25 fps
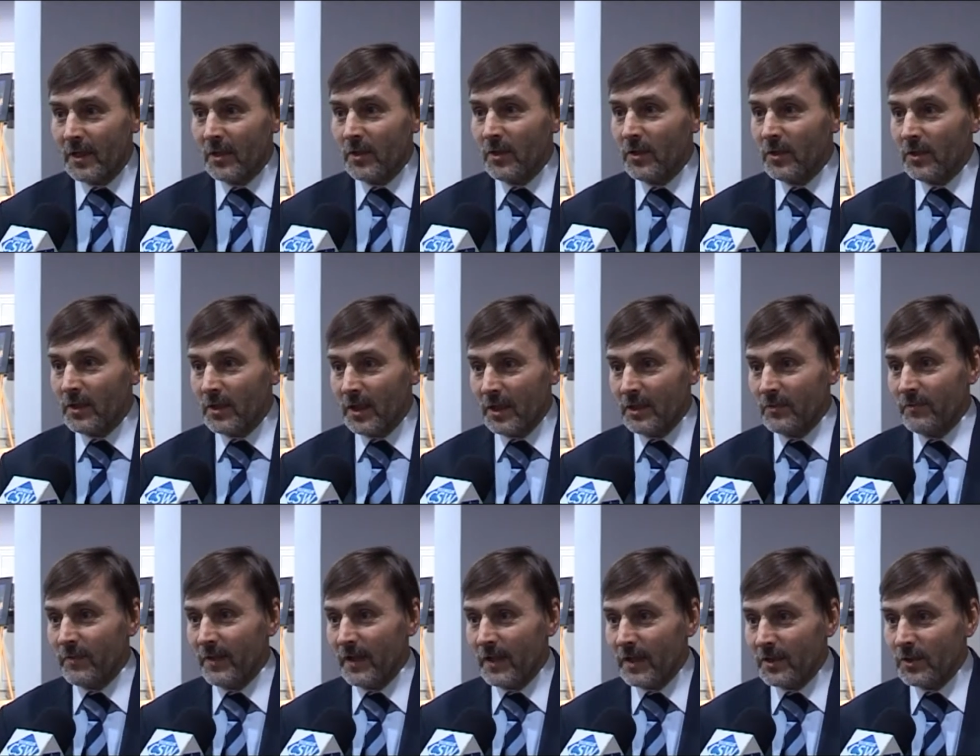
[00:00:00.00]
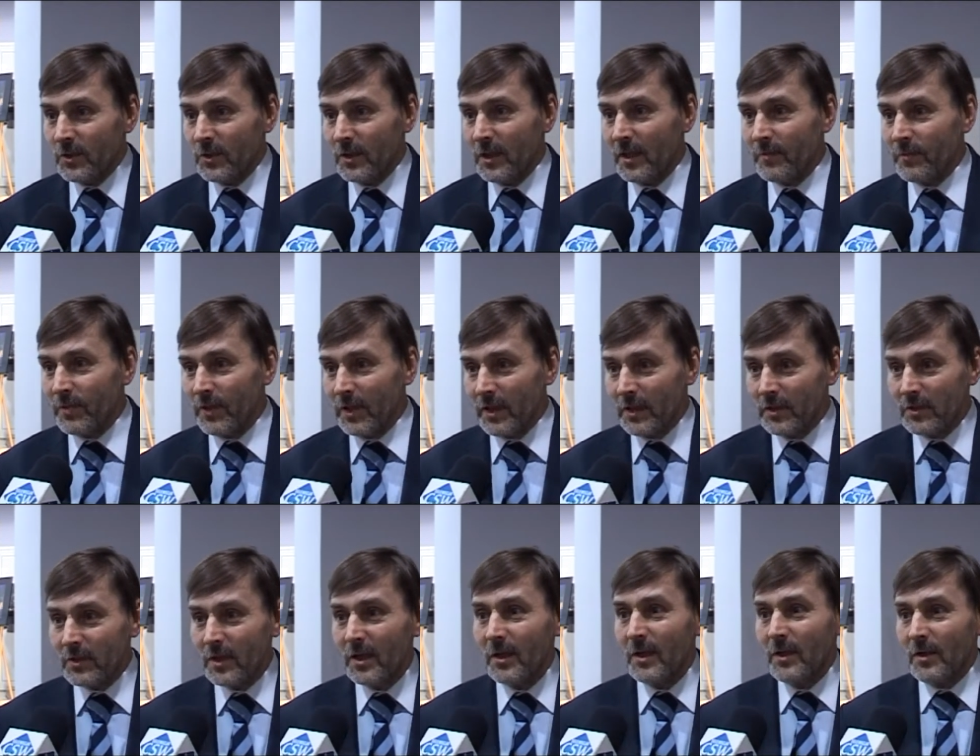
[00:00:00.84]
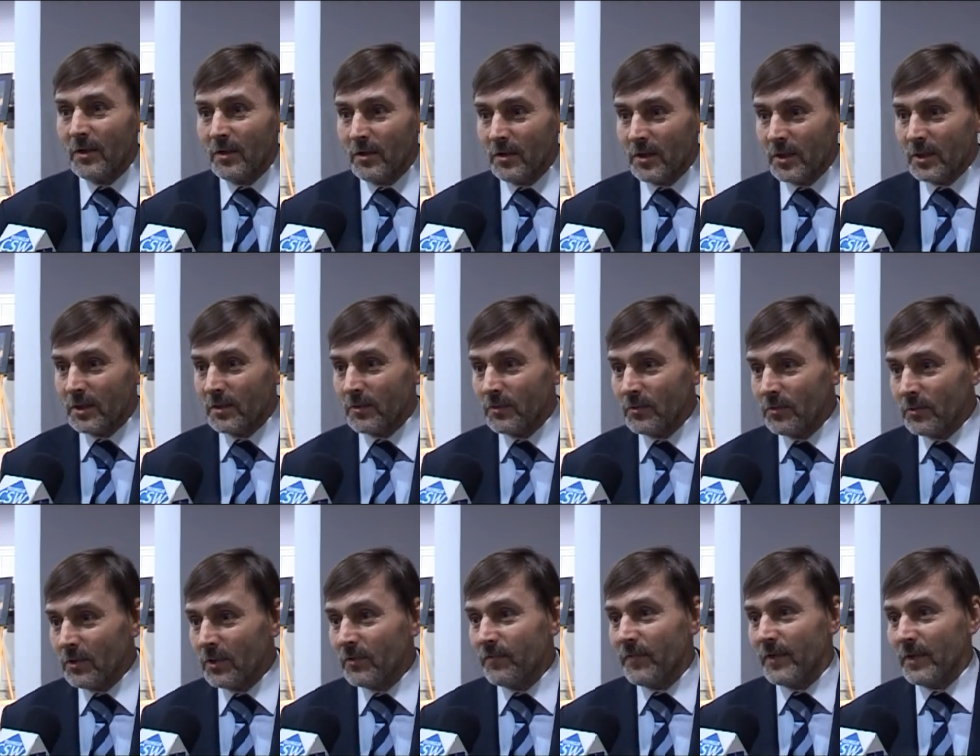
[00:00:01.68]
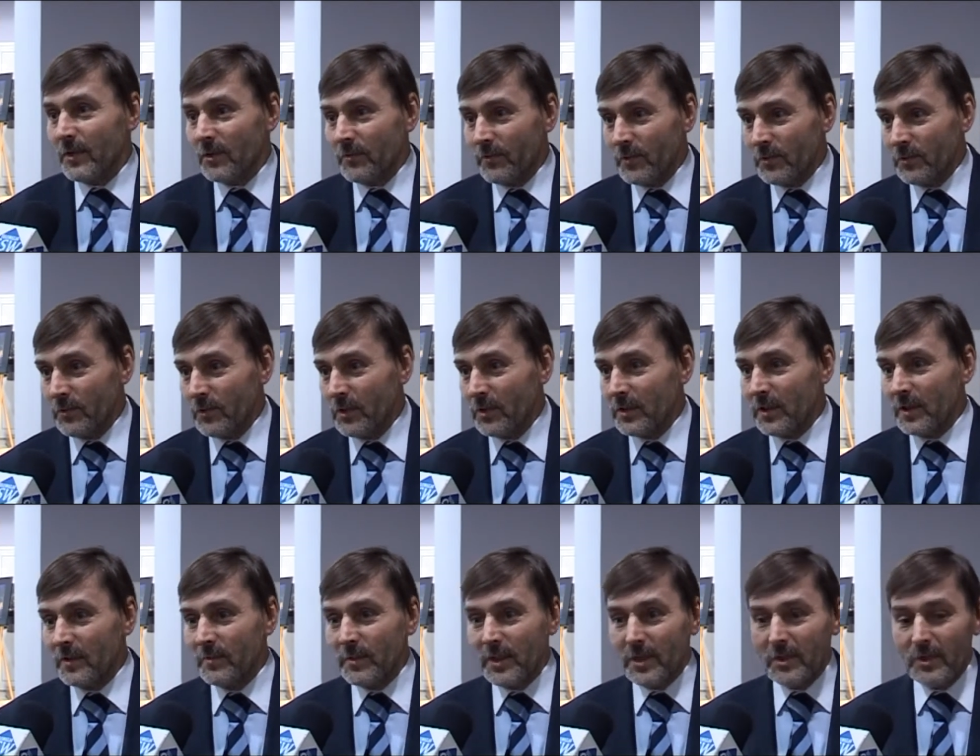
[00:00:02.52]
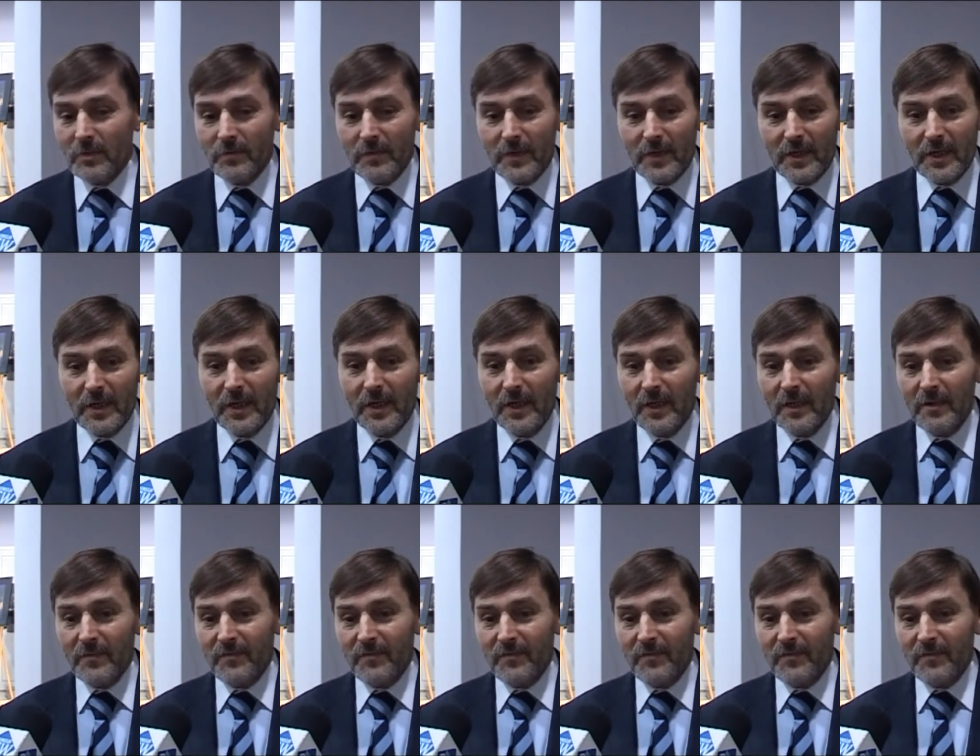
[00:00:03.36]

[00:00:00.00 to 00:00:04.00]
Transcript: na rok, na dwa czy na pięć. One są długofalowe, długoterminowe.